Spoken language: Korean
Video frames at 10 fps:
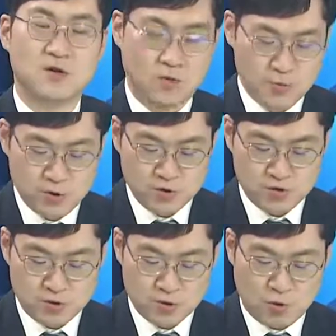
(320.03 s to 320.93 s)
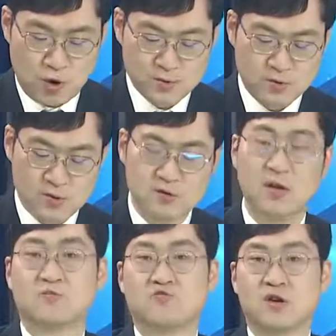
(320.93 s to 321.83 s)
옮겨주는
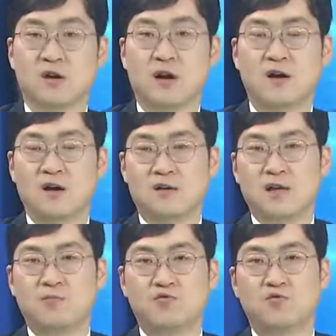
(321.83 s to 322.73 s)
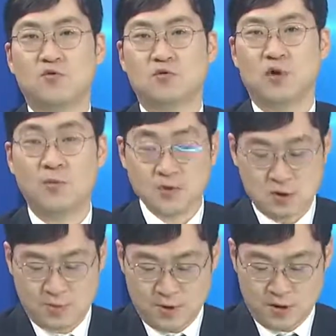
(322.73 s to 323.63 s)
고압송전탑 2기가 태풍으로
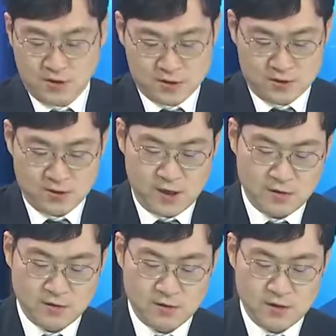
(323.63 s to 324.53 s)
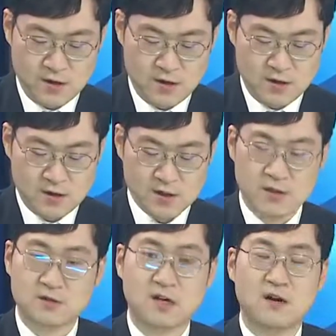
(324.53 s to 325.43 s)
넘어져 버린 것이었는데요. 자,
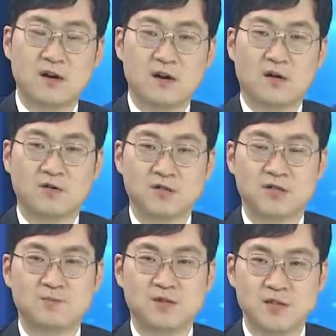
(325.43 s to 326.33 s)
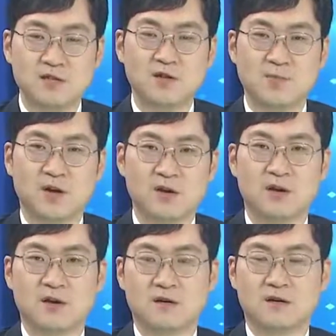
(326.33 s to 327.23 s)
이러자 거제 시민 7천여 명이
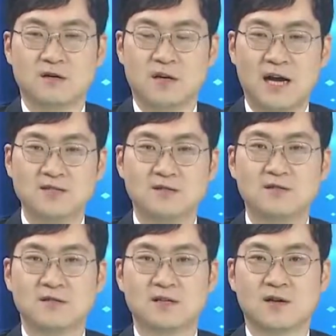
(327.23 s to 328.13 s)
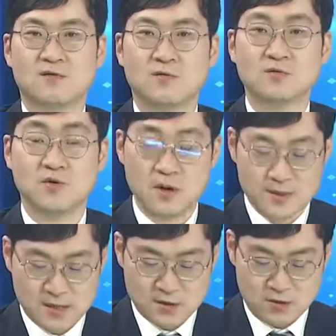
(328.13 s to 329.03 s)
한전을 상대로
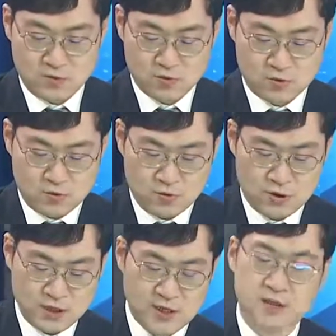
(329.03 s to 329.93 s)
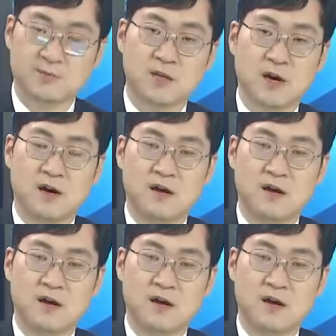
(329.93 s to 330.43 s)
손해배상 청구 소송을 제기했습니다.